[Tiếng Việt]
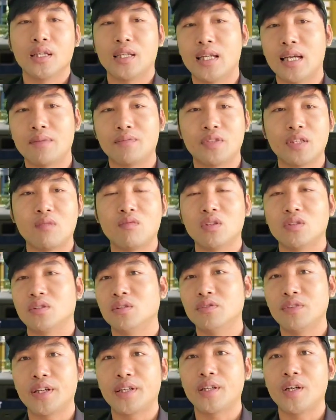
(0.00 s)
làm xong cái
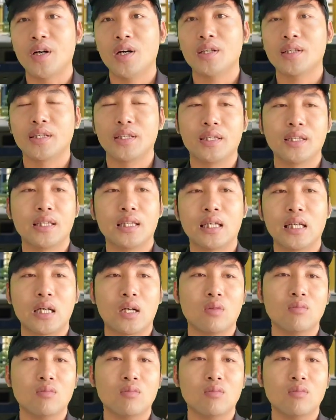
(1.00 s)
sự việc đó thì à,